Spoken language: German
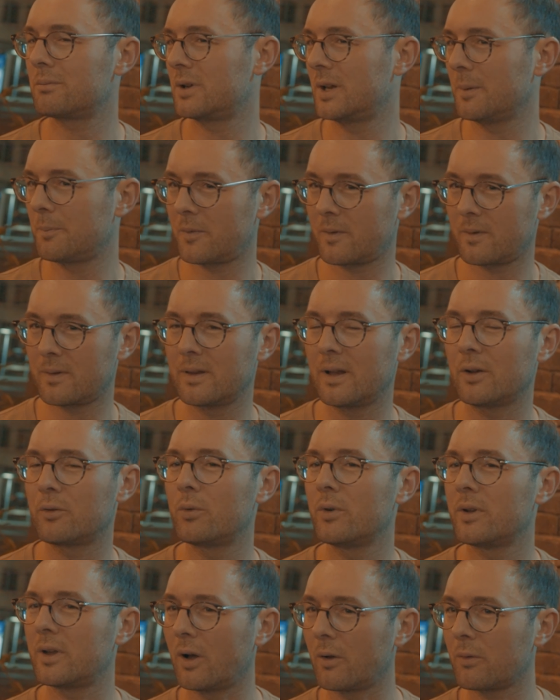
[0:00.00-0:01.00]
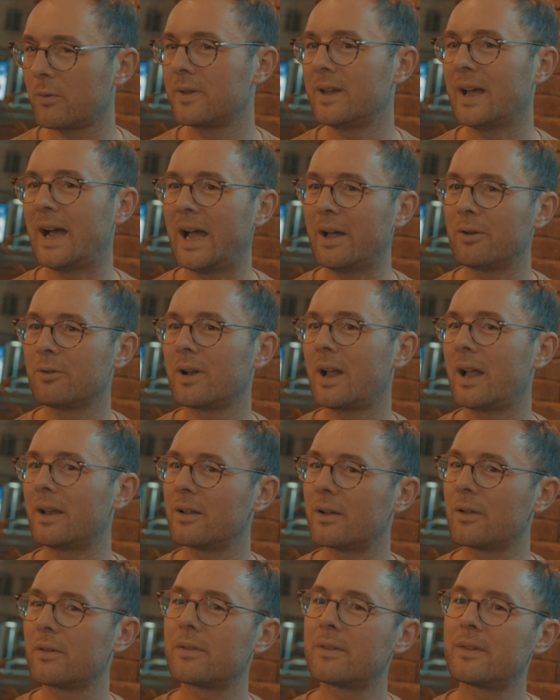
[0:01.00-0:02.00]
Gibt es natürlich auch so die ein oder
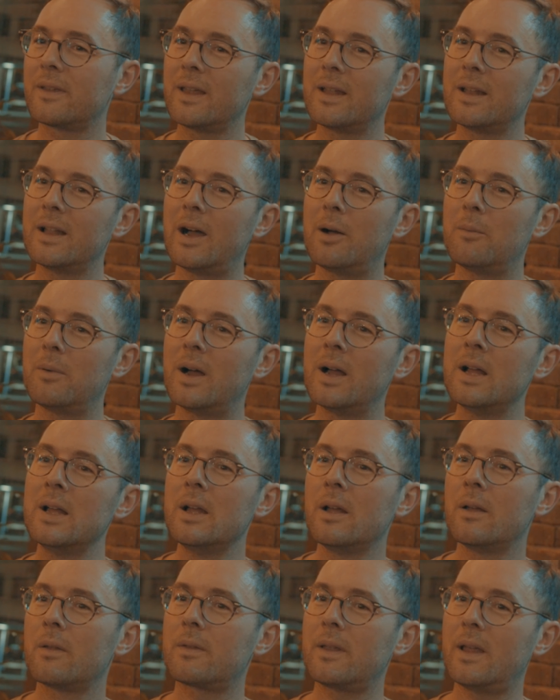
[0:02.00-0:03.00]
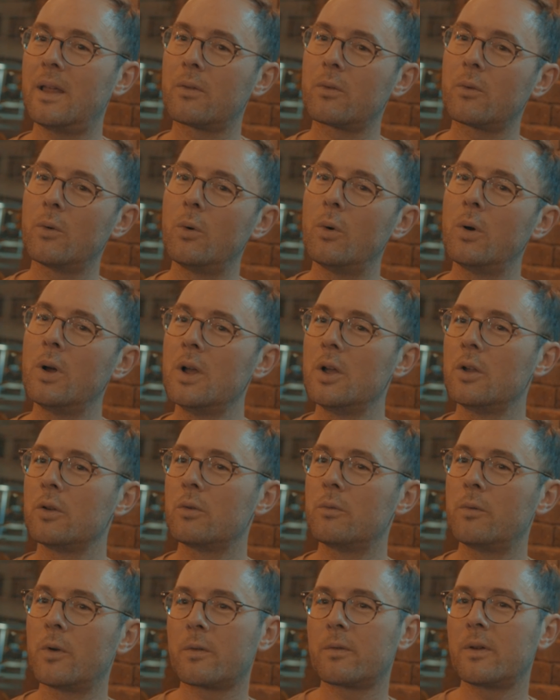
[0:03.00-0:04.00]
andere Szene, aber es ist eher so,
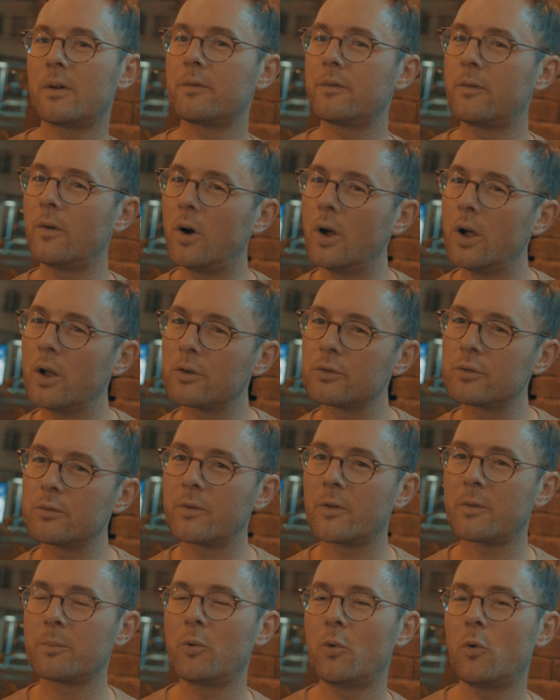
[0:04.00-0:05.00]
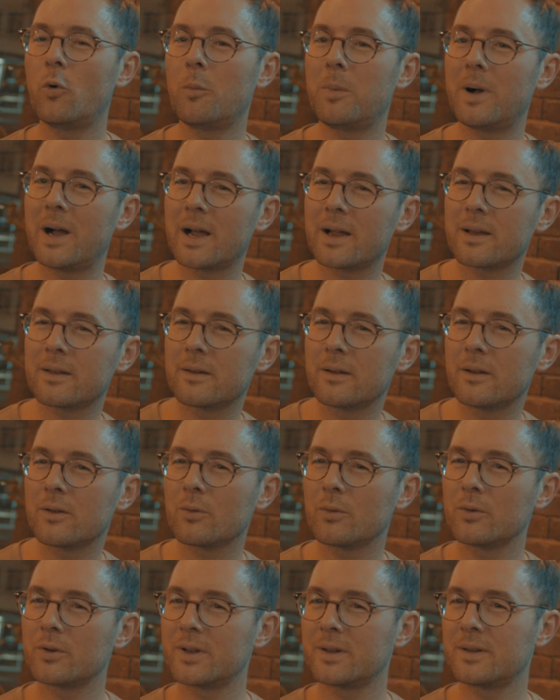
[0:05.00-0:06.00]
du wirst verfolgt, du wirst
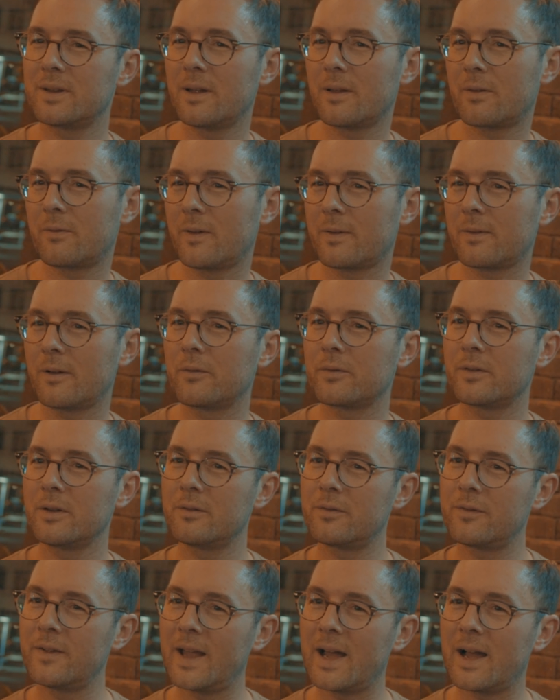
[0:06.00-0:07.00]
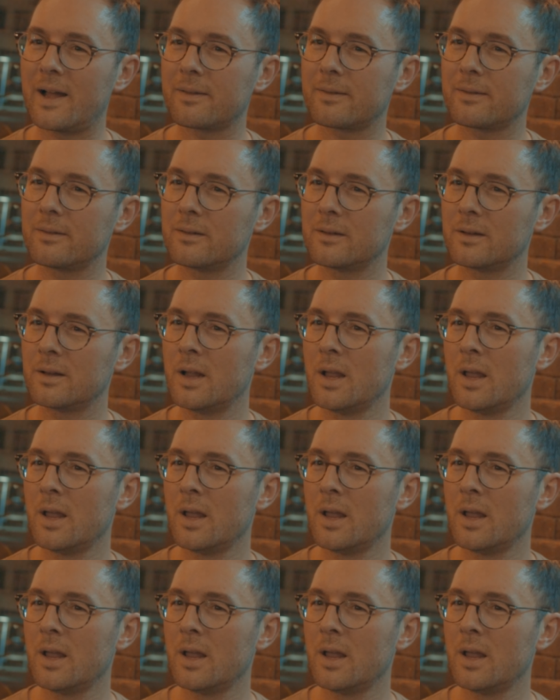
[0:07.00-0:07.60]
beobachtet und dir ist was auf den Fersen.